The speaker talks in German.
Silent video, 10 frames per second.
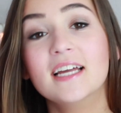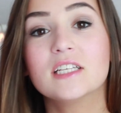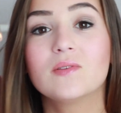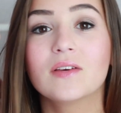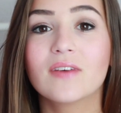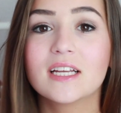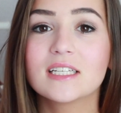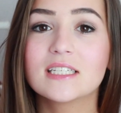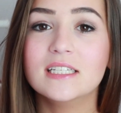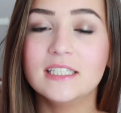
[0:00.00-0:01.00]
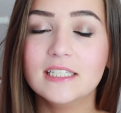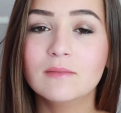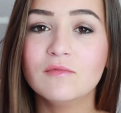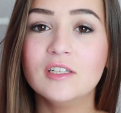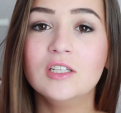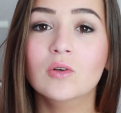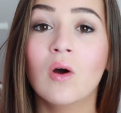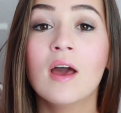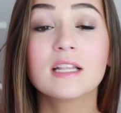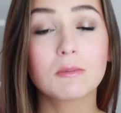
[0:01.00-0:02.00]
Deswegen werde ich das in diesem
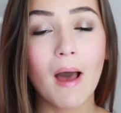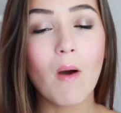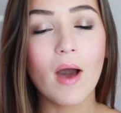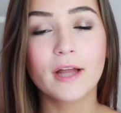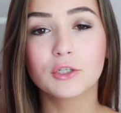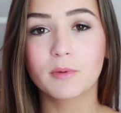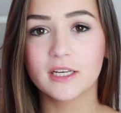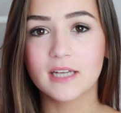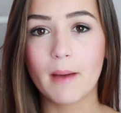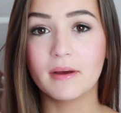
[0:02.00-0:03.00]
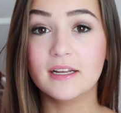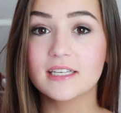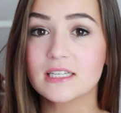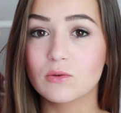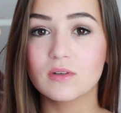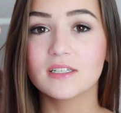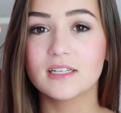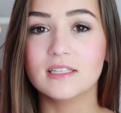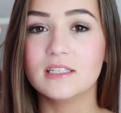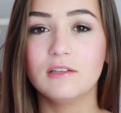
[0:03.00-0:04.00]
Video zwar auch ansprechen, aber nicht so
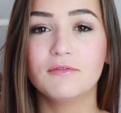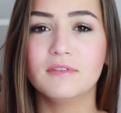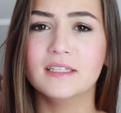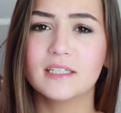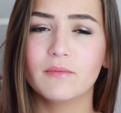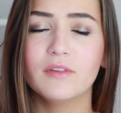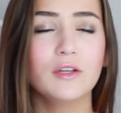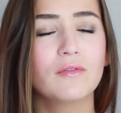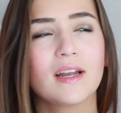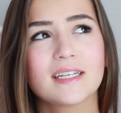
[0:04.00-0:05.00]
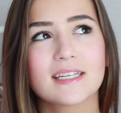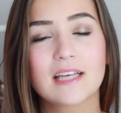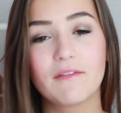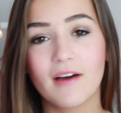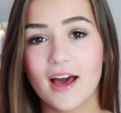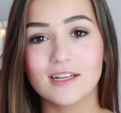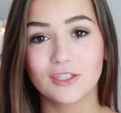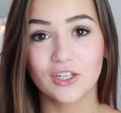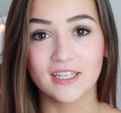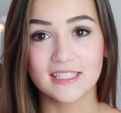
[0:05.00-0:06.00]
intensiv wie in dem Video, weil ich das einfach
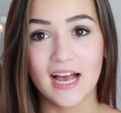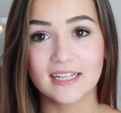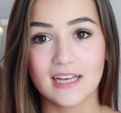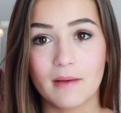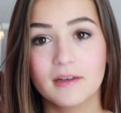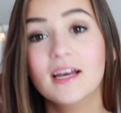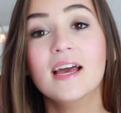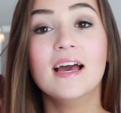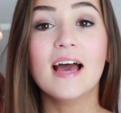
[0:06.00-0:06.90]
alles schon gesagt habe.